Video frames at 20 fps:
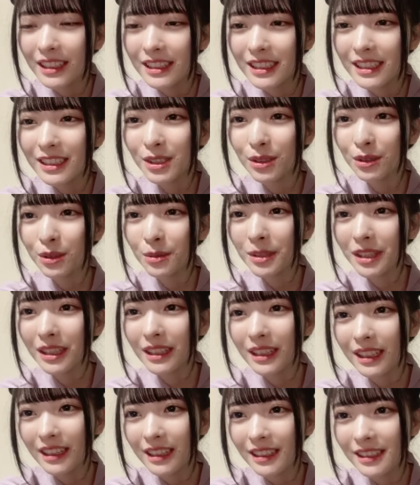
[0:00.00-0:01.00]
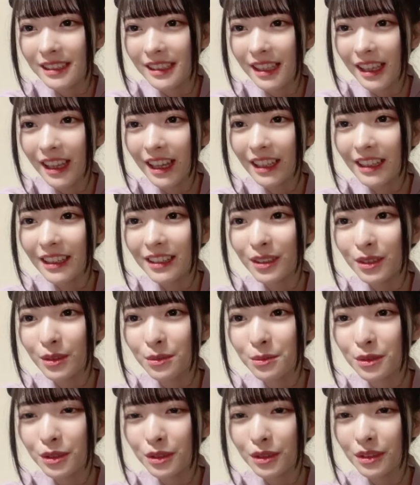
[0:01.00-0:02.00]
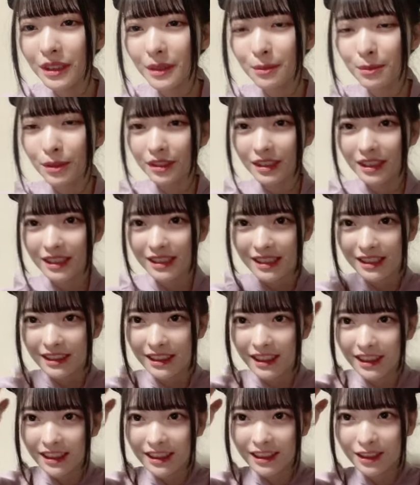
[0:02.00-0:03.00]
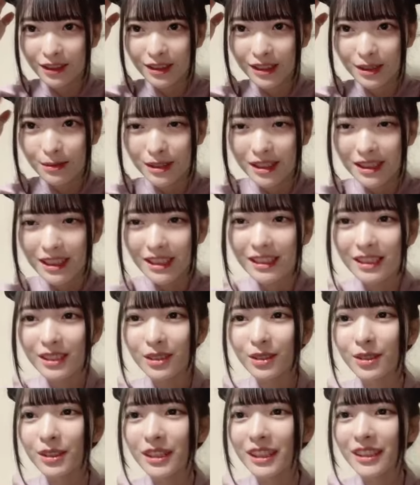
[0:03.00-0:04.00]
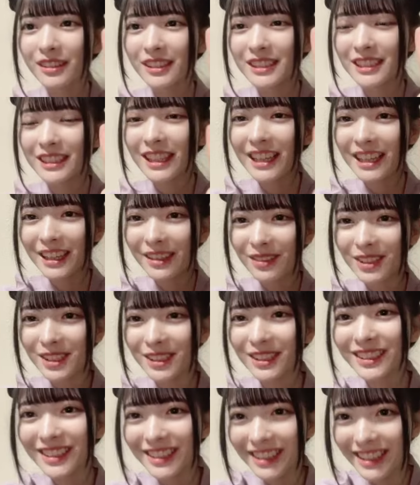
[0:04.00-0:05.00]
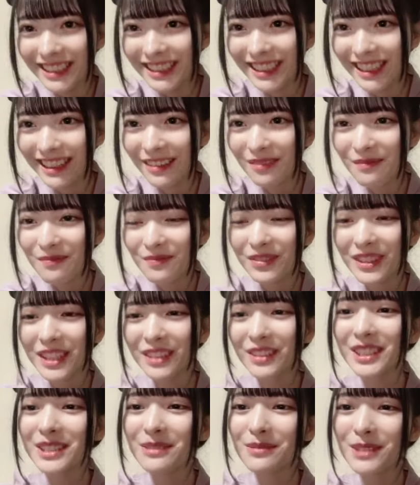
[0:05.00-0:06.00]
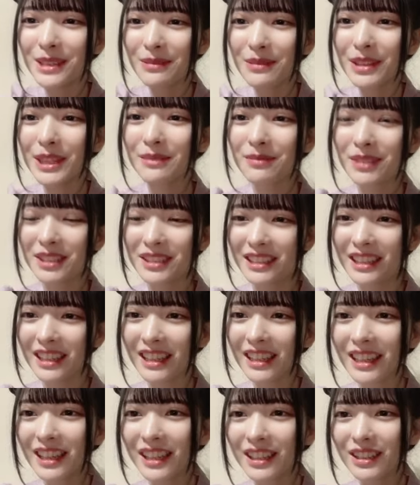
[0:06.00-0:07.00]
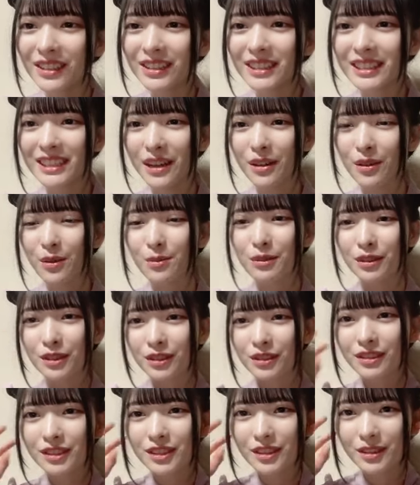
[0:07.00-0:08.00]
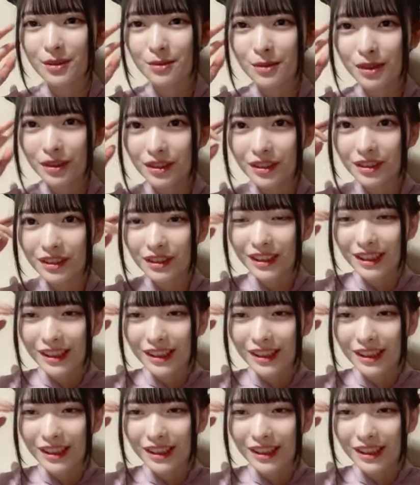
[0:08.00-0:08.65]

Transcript: 身長伸びてないですねあげるのも大人っぽくて好きってありがとうございます4月のオフラインは絶対行きます本当ですか楽しみに待ってますねゆきちゃんおもろ嘘おもろ